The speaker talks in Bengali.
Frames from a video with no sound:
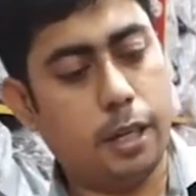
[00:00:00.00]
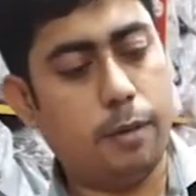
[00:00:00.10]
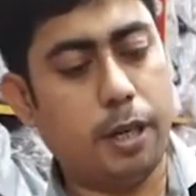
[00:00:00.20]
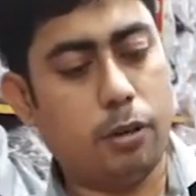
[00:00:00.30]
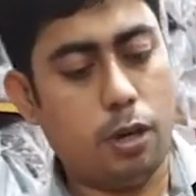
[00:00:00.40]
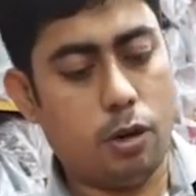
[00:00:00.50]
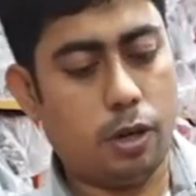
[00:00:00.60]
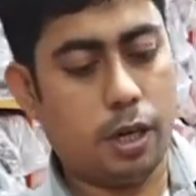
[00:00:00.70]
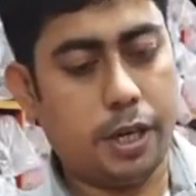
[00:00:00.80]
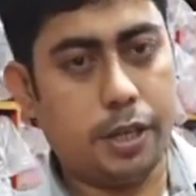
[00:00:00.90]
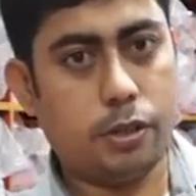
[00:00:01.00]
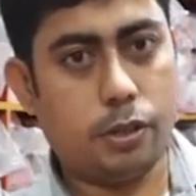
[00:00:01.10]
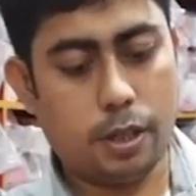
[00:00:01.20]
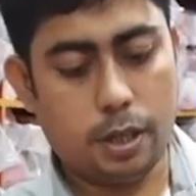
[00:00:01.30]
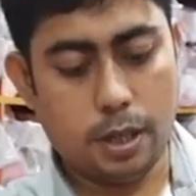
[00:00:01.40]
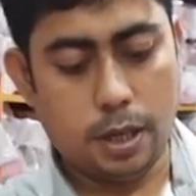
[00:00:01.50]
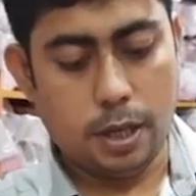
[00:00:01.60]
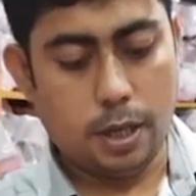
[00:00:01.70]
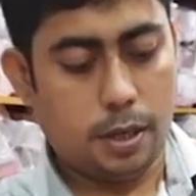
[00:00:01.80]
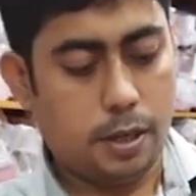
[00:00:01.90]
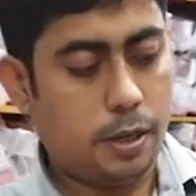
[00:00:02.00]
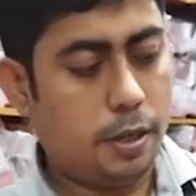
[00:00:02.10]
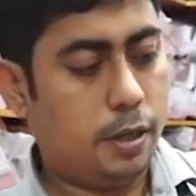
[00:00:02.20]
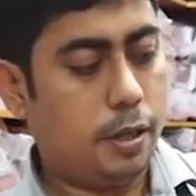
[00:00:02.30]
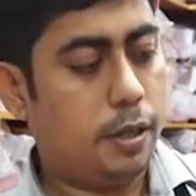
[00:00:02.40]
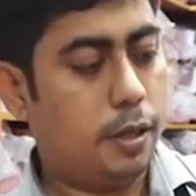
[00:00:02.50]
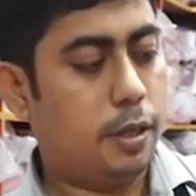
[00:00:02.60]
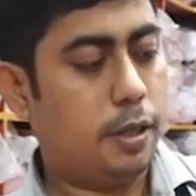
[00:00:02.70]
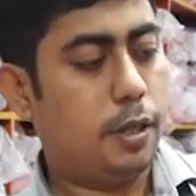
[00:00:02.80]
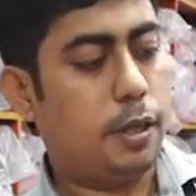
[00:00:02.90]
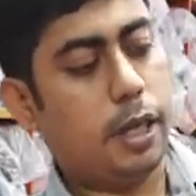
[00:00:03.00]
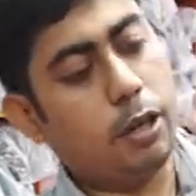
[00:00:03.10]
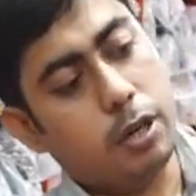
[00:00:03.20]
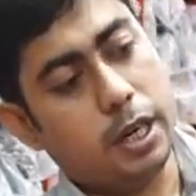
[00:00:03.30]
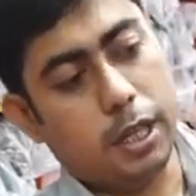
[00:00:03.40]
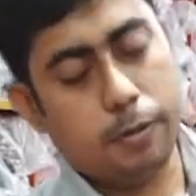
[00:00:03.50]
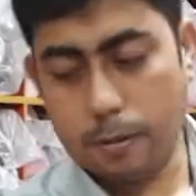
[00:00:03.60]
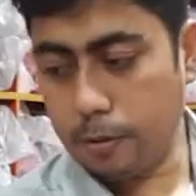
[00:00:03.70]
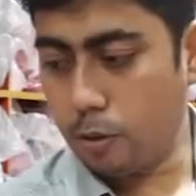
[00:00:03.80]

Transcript: এই ব্যাগগুলো অনলাইনে চলে কেউ অনলাইনে ব্যবসা করতে চাইলে এগুলো নিতে পারে এগুলো নিতে পারবে